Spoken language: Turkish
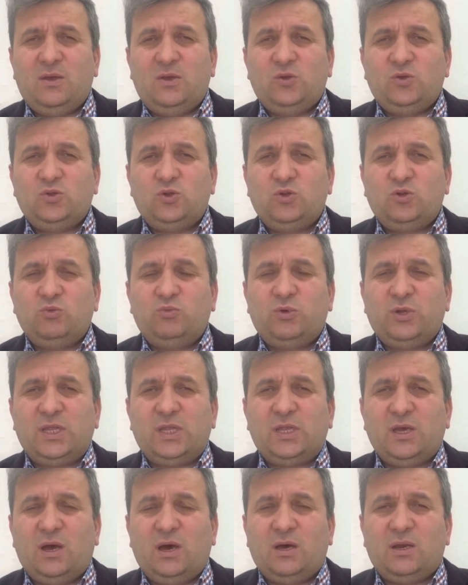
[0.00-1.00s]
Çünkü
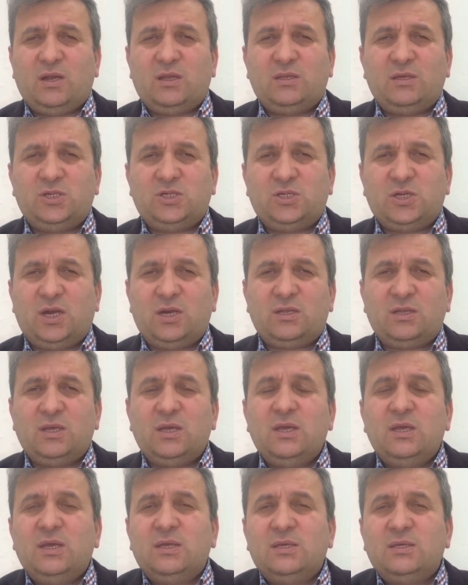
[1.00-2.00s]
burada aradığı şart
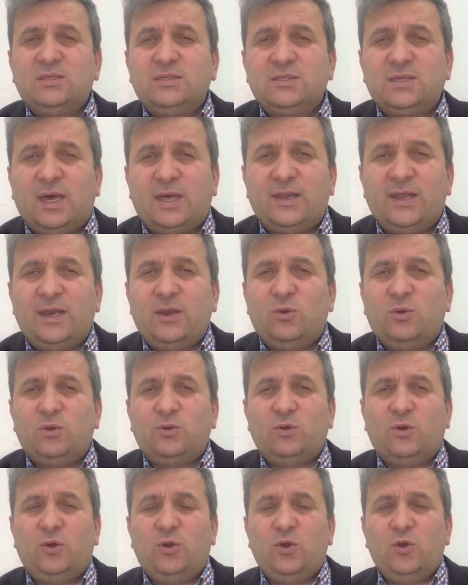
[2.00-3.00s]
sana ne
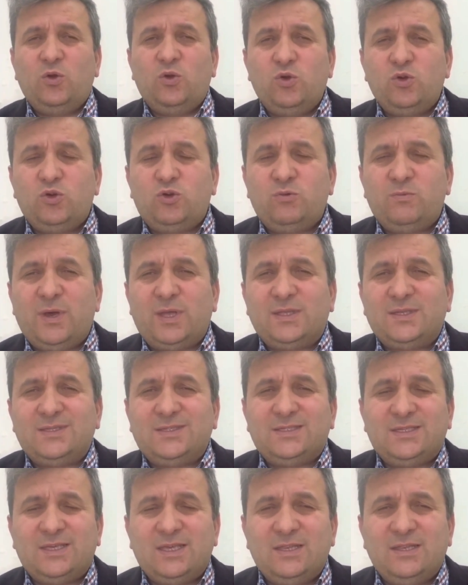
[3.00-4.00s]
oldu? Hükümet
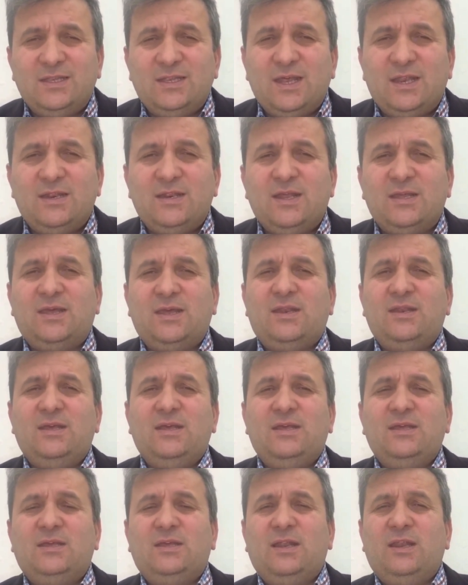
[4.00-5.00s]
seninle neden
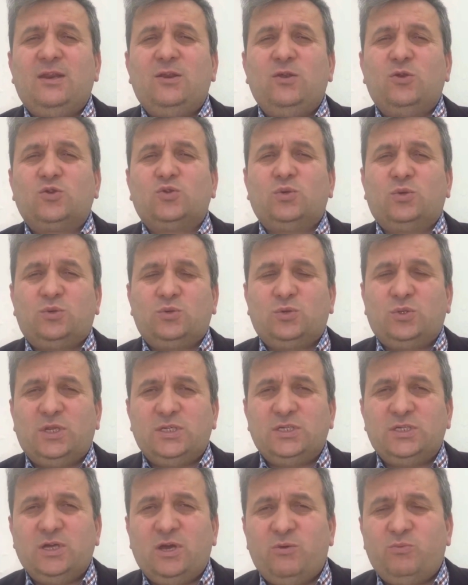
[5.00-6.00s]
ilgileniyor
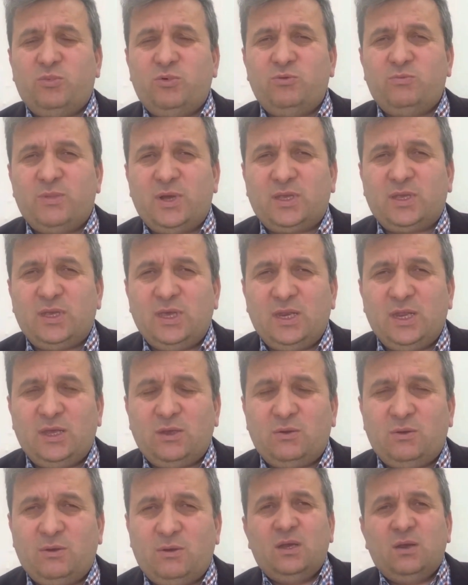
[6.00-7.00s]
sorusuna cevap bulmak
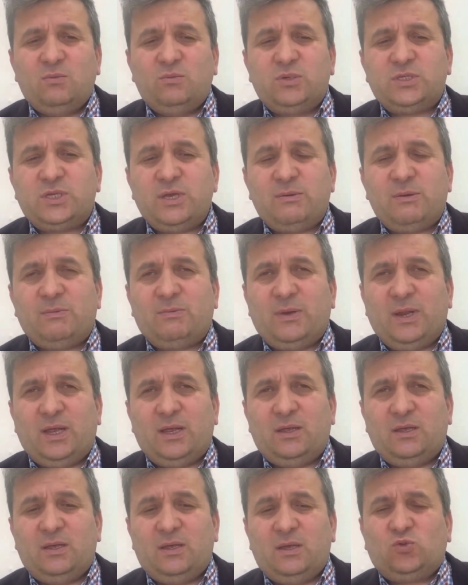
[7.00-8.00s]
gerekiyor. Bu sebeple
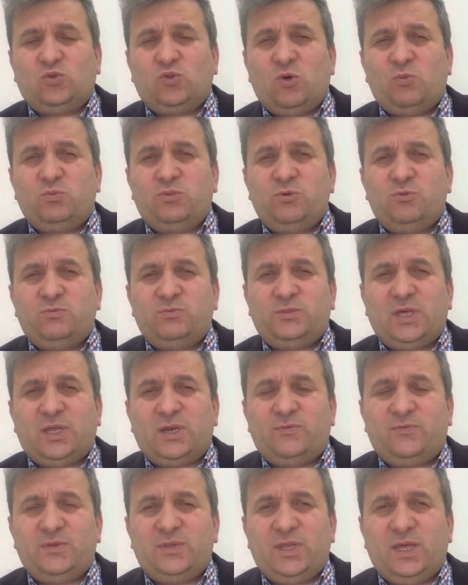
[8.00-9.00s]
toplum
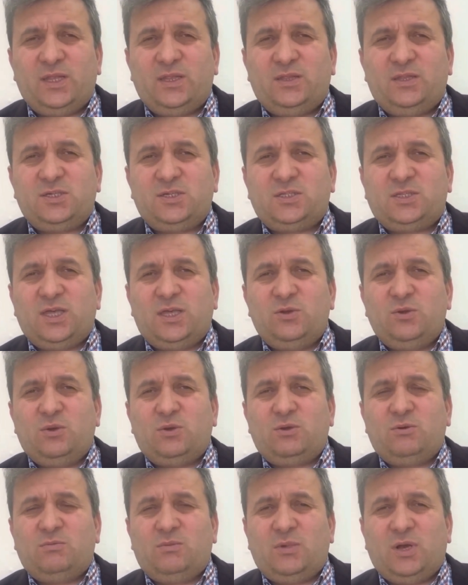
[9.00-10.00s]
tarafından
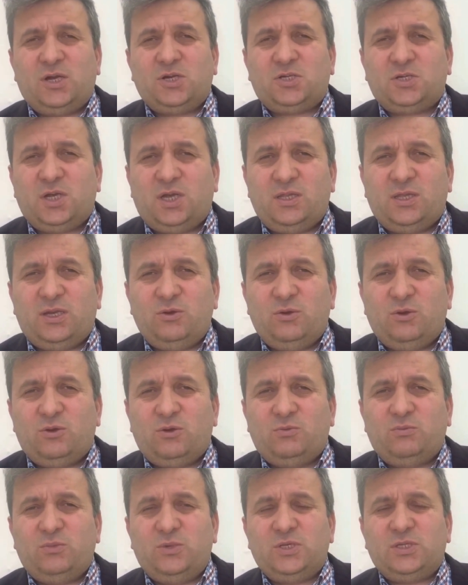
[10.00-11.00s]
dışlanıyorum,
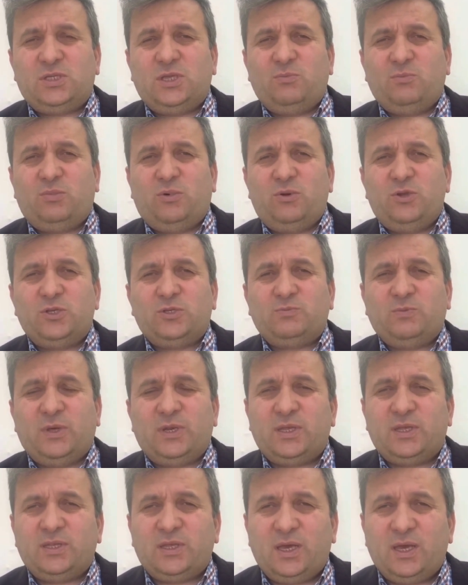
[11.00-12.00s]
aşağılanıyorum. İşte polis
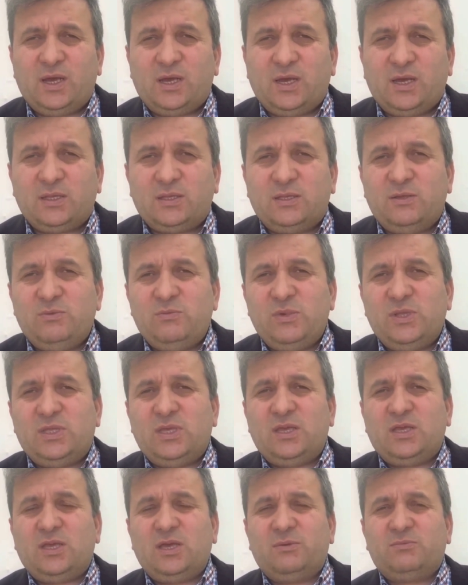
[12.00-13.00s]
bana dayak attı,
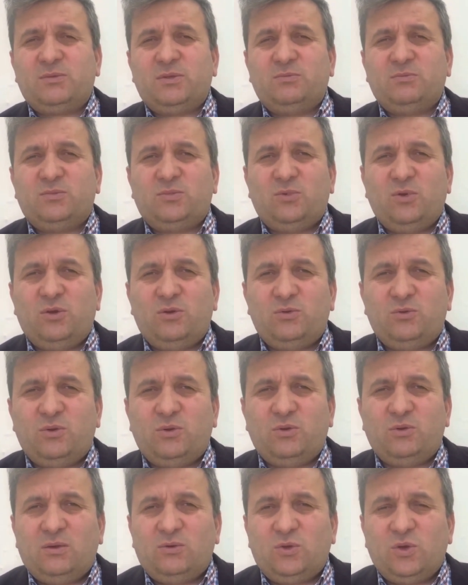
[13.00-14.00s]
miting yaptım,
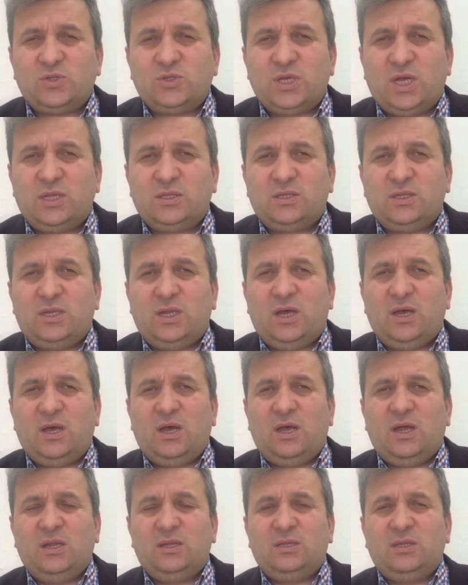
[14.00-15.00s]
dövdü, gözaltına
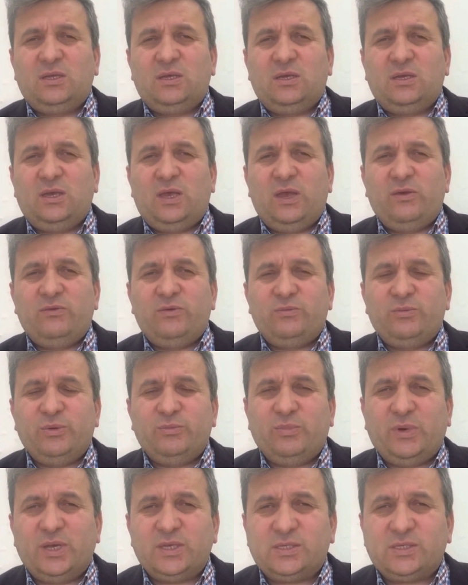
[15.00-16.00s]
aldı,
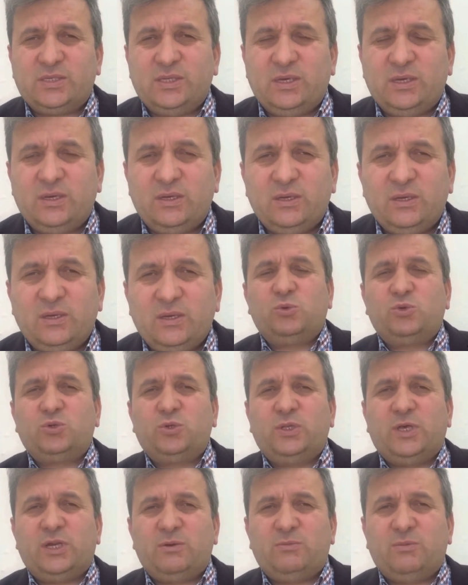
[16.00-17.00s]
evimi bastı.
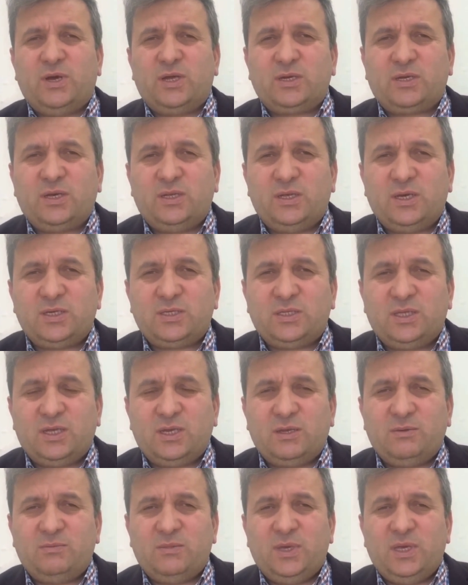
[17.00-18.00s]
Şularım,
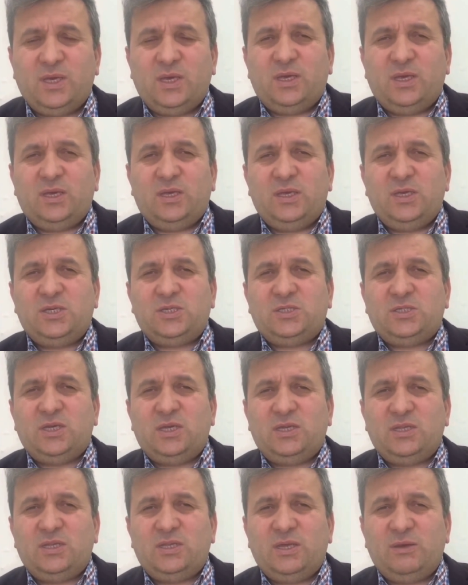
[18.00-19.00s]
arkadaşlarım iş
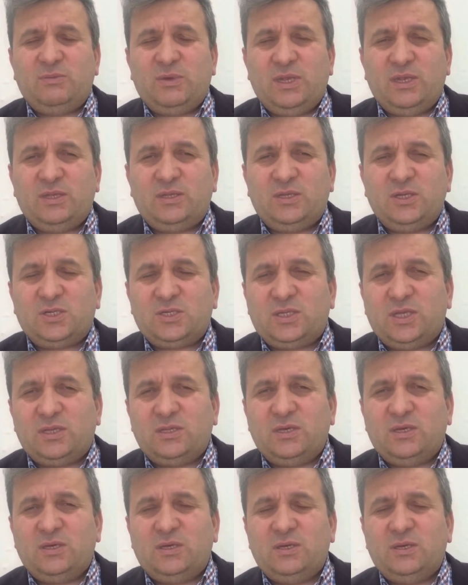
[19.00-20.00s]
yerinde beni
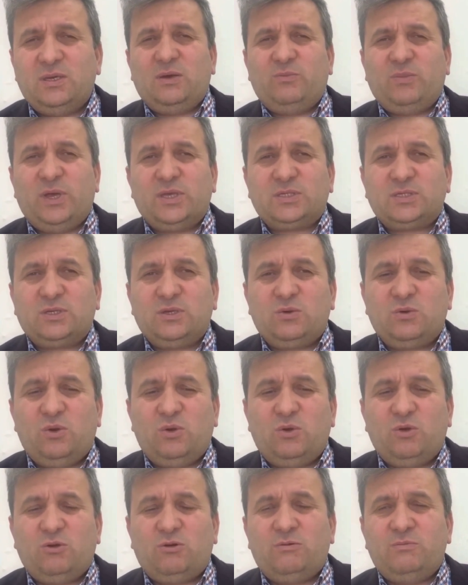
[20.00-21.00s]
dışladı. Baskı
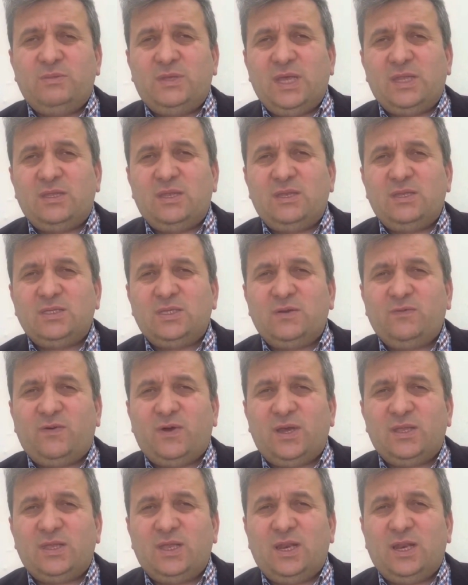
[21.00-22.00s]
görüyorum dediğiniz
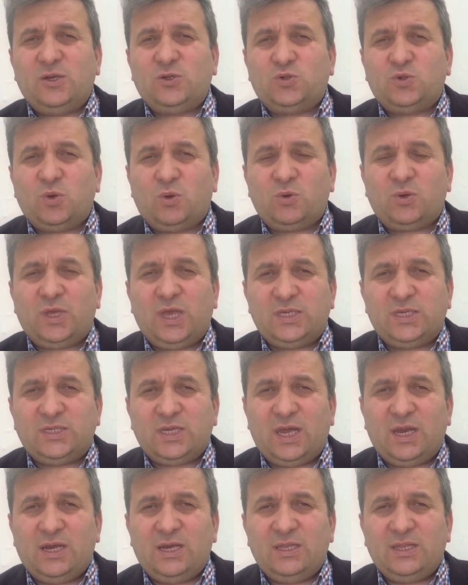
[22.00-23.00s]
ifadeler çok
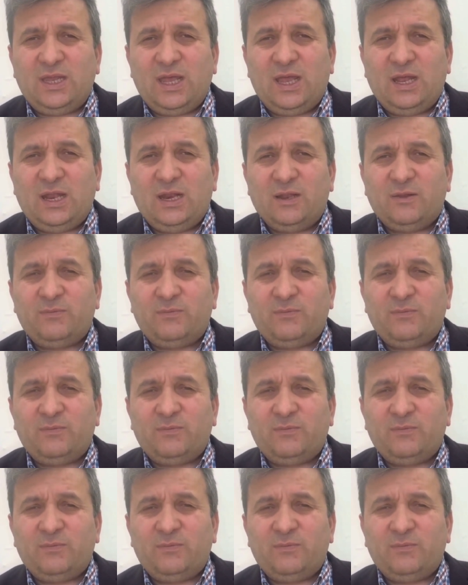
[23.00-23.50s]
geçerli değil.